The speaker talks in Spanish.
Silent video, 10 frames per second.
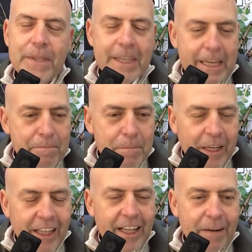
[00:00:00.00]
Quien
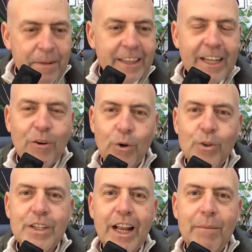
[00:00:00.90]
verdaderamente
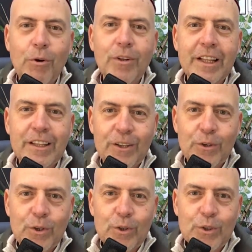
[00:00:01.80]
conoce el amor de
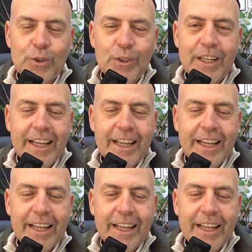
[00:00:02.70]
Dios,